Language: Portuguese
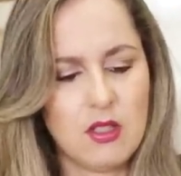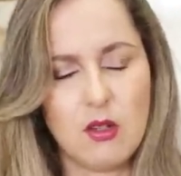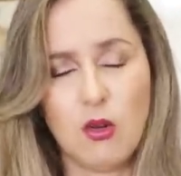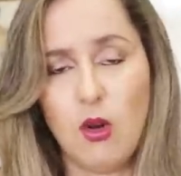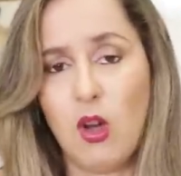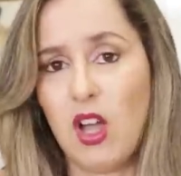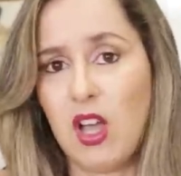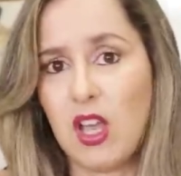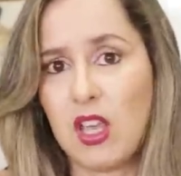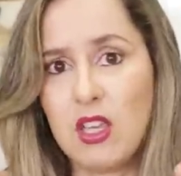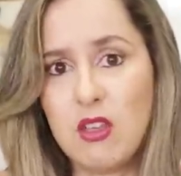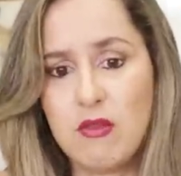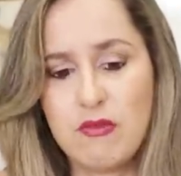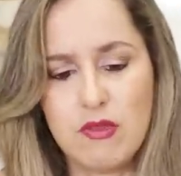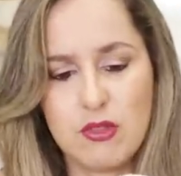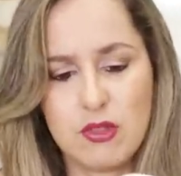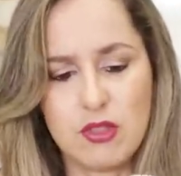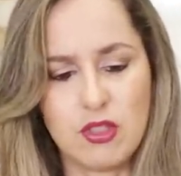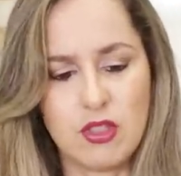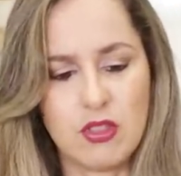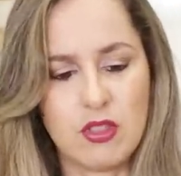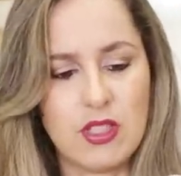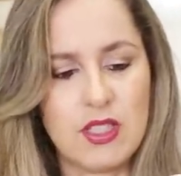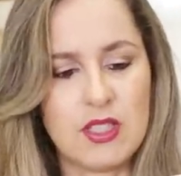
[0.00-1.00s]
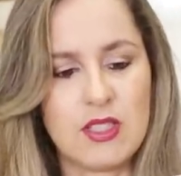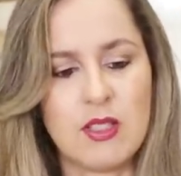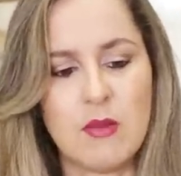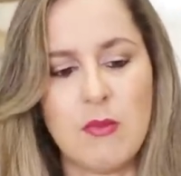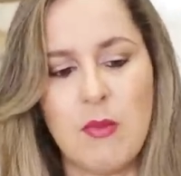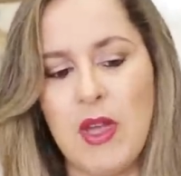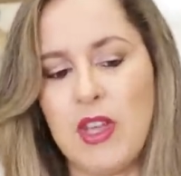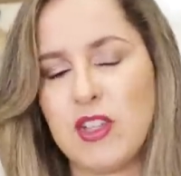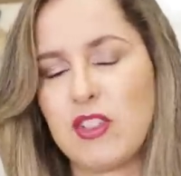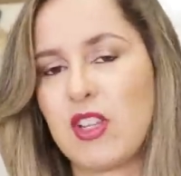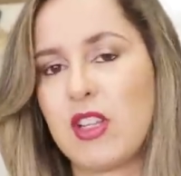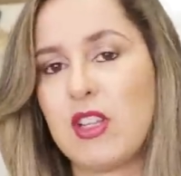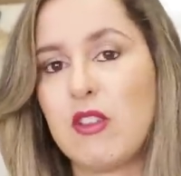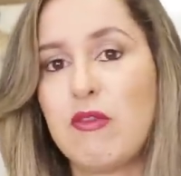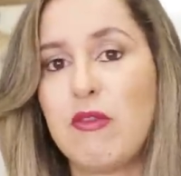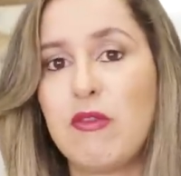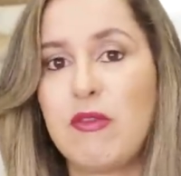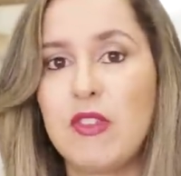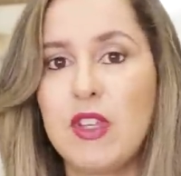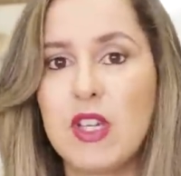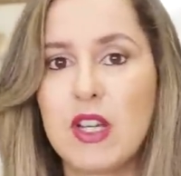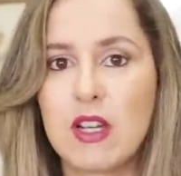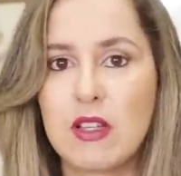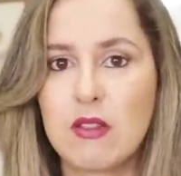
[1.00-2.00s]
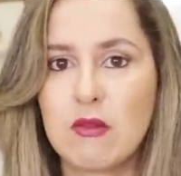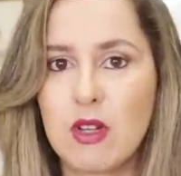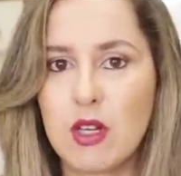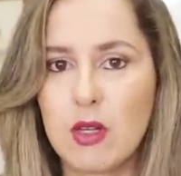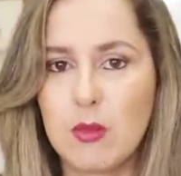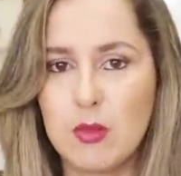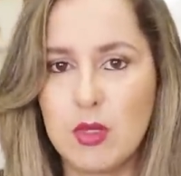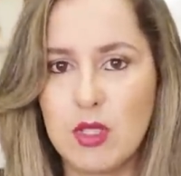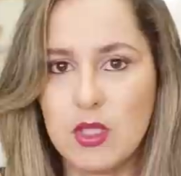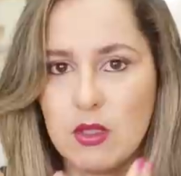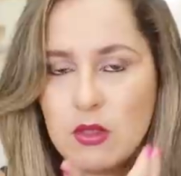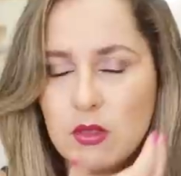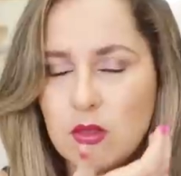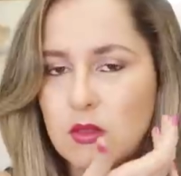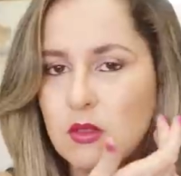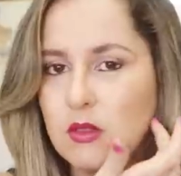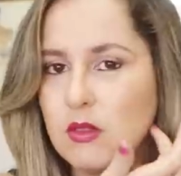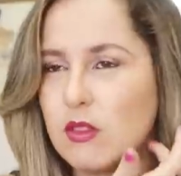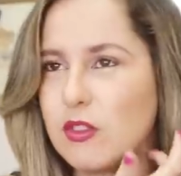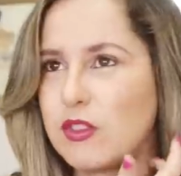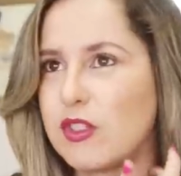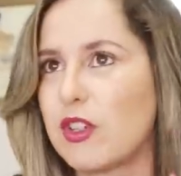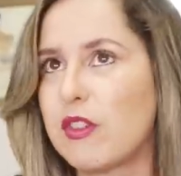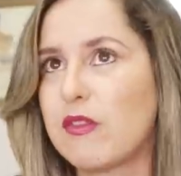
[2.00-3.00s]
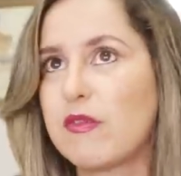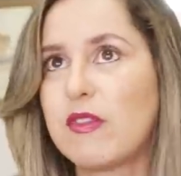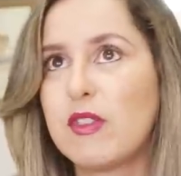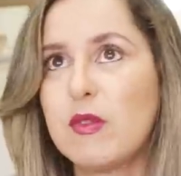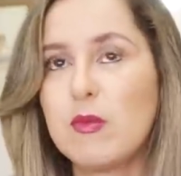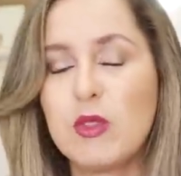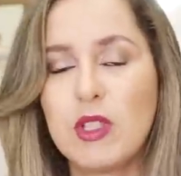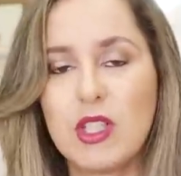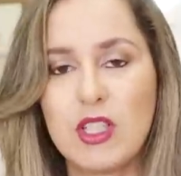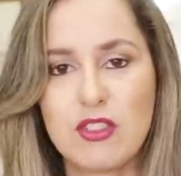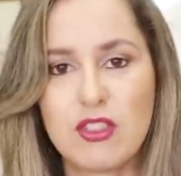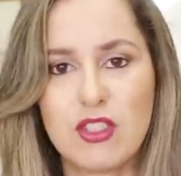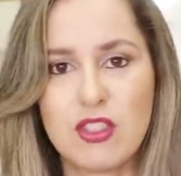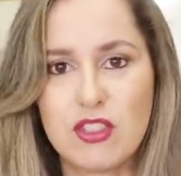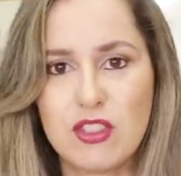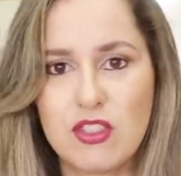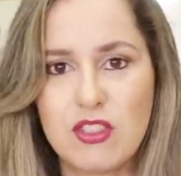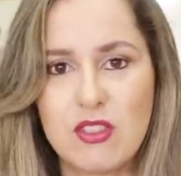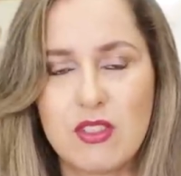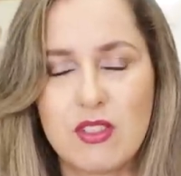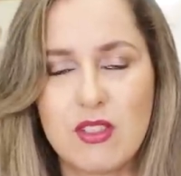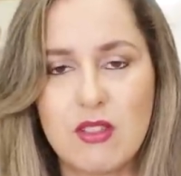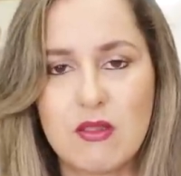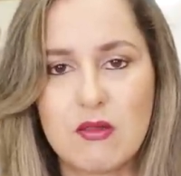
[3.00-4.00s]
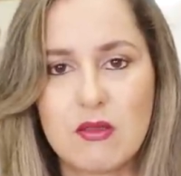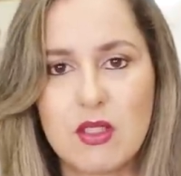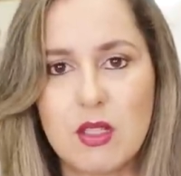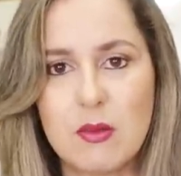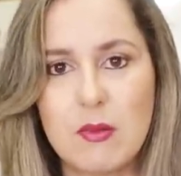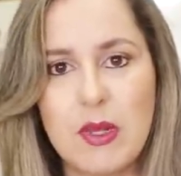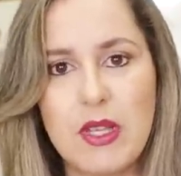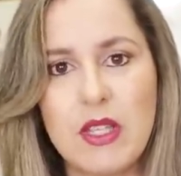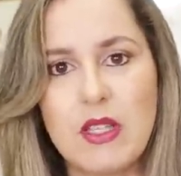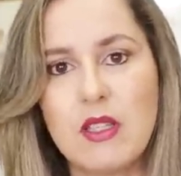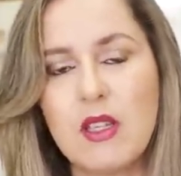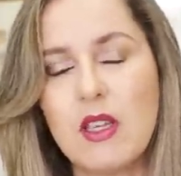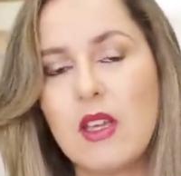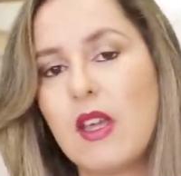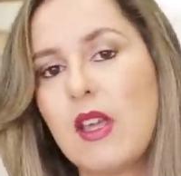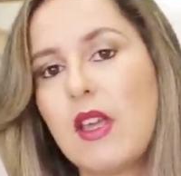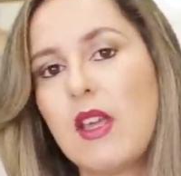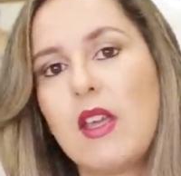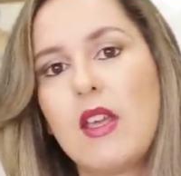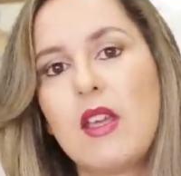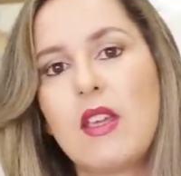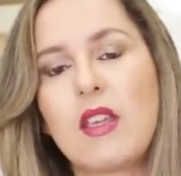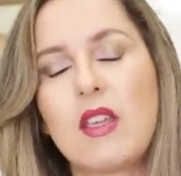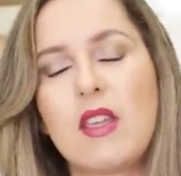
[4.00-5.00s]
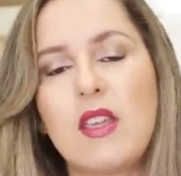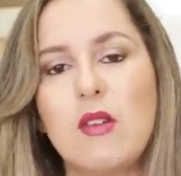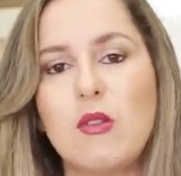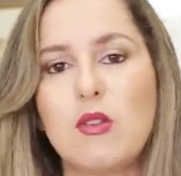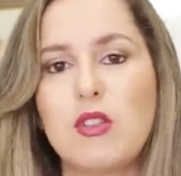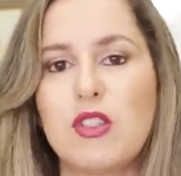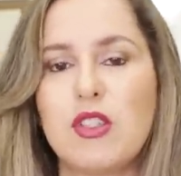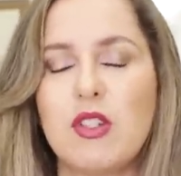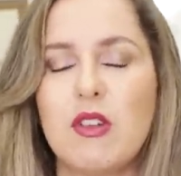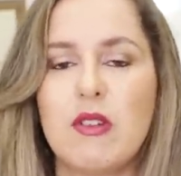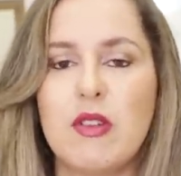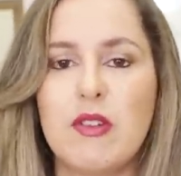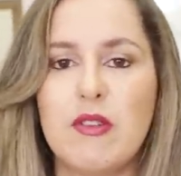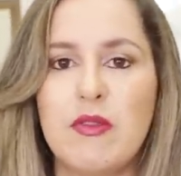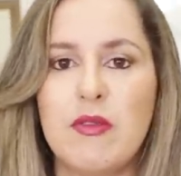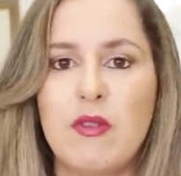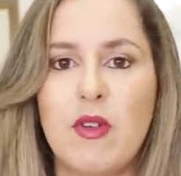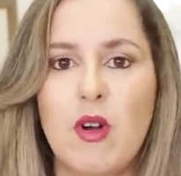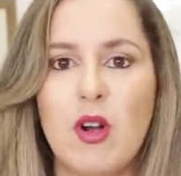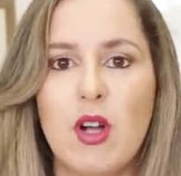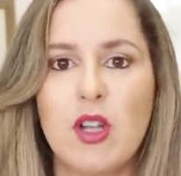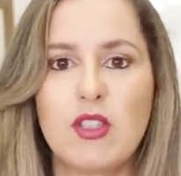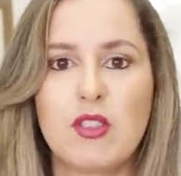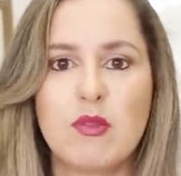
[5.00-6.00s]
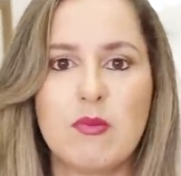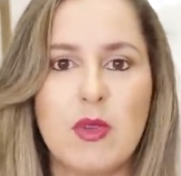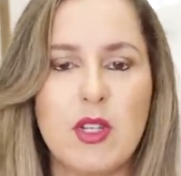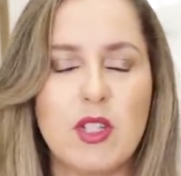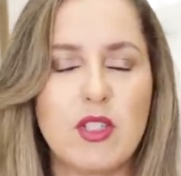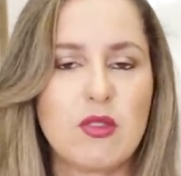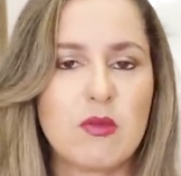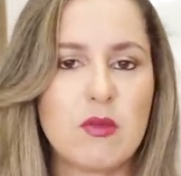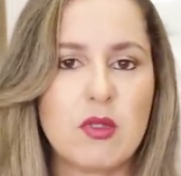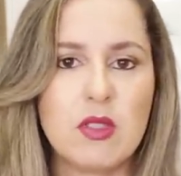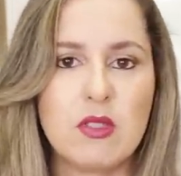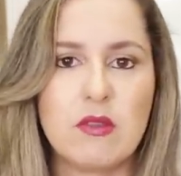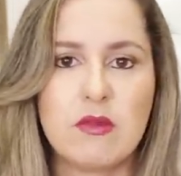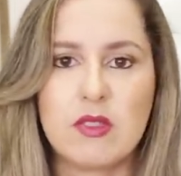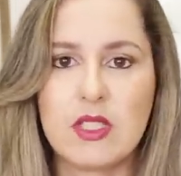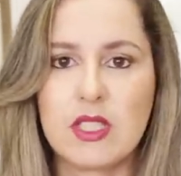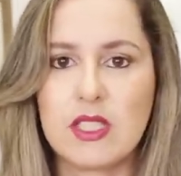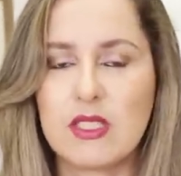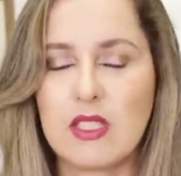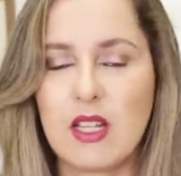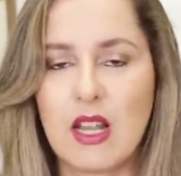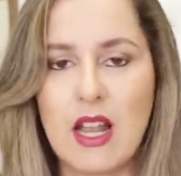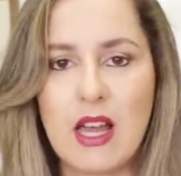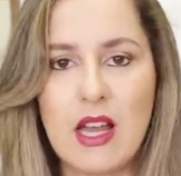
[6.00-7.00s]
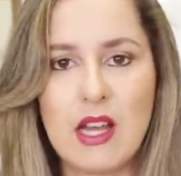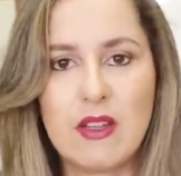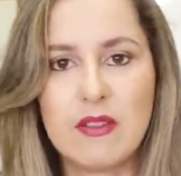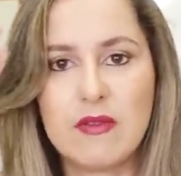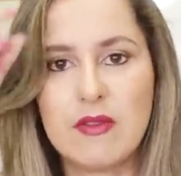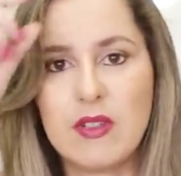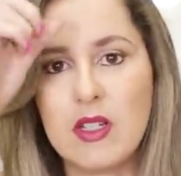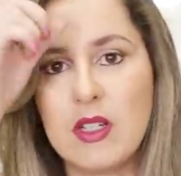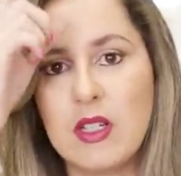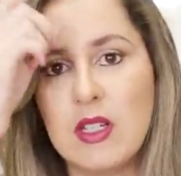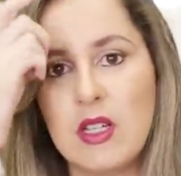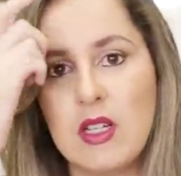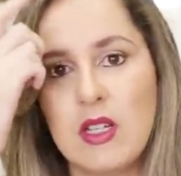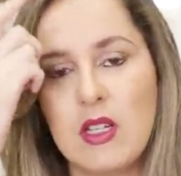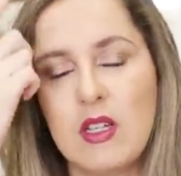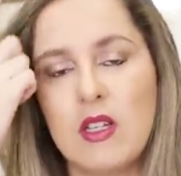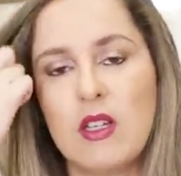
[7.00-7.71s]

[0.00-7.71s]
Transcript: Horrível o cheiro dessa máscara e fica no cabelo. Eu já ouvi muita gente dizendo também que o cheiro é forte, mas quando você lava